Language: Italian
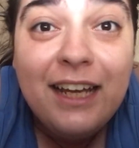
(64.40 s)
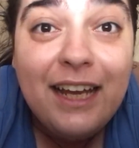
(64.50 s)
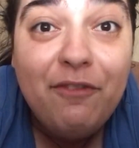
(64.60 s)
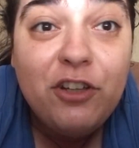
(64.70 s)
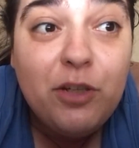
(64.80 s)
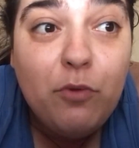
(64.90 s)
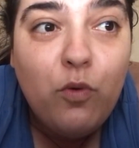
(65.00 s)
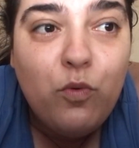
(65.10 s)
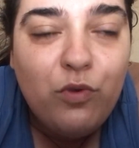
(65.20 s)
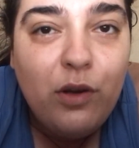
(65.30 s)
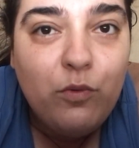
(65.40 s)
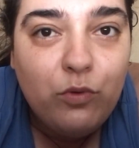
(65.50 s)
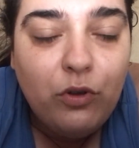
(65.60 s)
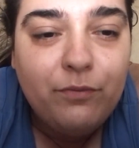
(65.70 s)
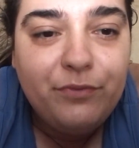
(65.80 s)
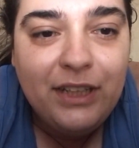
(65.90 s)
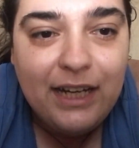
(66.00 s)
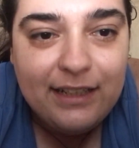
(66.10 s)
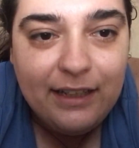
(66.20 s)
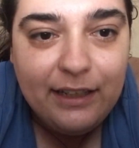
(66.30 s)
e facemmo 1-1 in
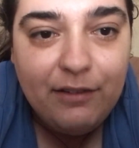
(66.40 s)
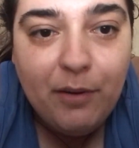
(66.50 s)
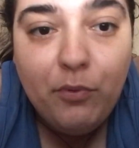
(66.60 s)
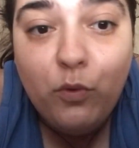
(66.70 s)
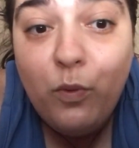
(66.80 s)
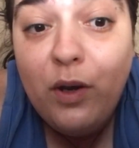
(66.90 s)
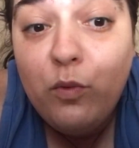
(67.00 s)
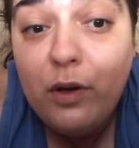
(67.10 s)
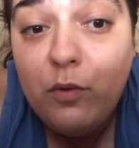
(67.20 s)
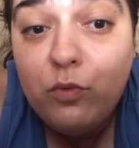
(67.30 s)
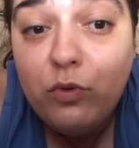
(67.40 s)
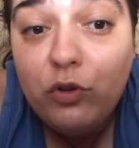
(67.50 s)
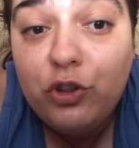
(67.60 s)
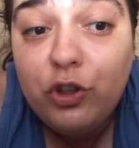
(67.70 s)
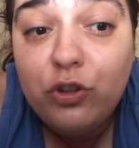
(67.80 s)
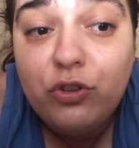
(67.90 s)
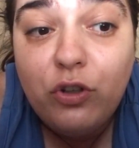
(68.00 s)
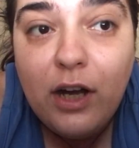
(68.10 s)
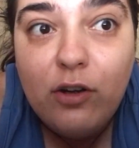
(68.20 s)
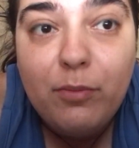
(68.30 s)
casa del Liverpool, quell'1-1 ci costò
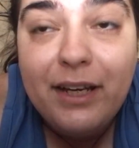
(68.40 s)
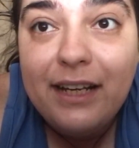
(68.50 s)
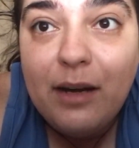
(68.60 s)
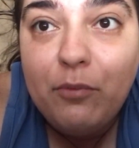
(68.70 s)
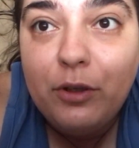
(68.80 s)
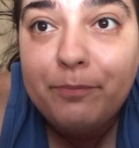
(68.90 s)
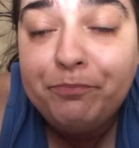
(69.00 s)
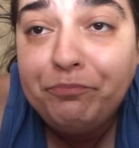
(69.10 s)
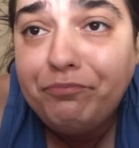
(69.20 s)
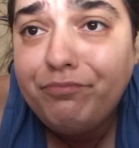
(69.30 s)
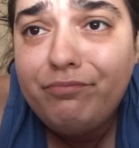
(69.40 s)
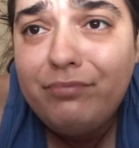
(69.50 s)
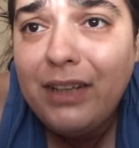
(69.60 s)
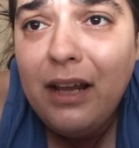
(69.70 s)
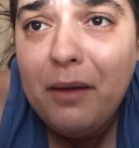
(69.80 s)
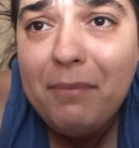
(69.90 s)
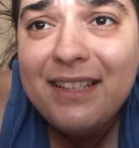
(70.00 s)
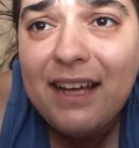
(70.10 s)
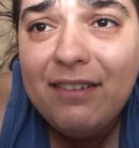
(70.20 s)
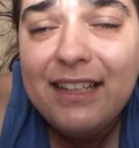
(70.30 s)
caro perché Napoli
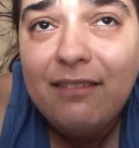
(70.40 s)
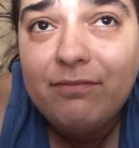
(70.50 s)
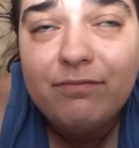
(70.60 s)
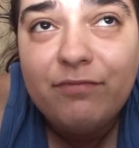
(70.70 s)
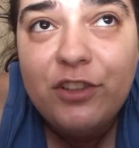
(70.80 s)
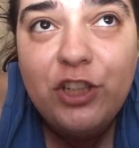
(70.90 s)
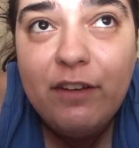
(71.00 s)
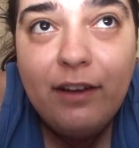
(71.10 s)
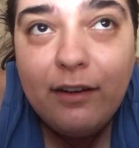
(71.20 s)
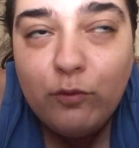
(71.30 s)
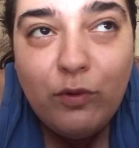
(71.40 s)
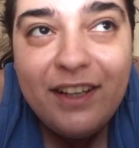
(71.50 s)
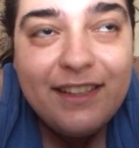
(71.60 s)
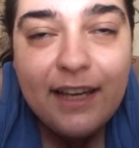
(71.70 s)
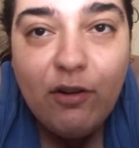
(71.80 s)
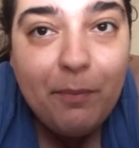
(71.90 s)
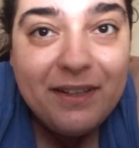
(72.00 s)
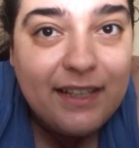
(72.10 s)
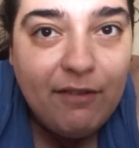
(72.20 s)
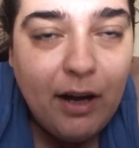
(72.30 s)
bastava vincevi a 1-0 e
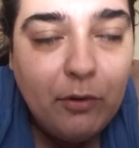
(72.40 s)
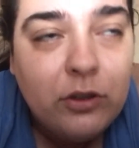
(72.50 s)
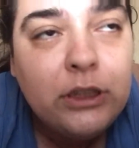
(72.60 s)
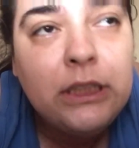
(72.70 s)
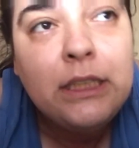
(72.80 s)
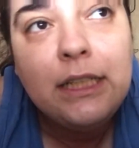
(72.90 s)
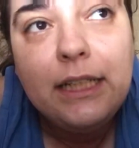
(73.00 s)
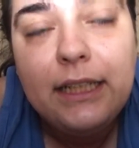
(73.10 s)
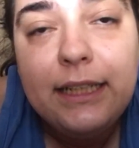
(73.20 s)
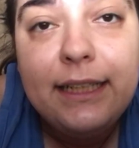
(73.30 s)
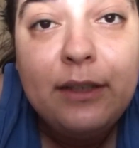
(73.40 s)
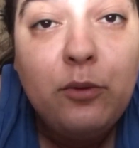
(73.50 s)
passavamo e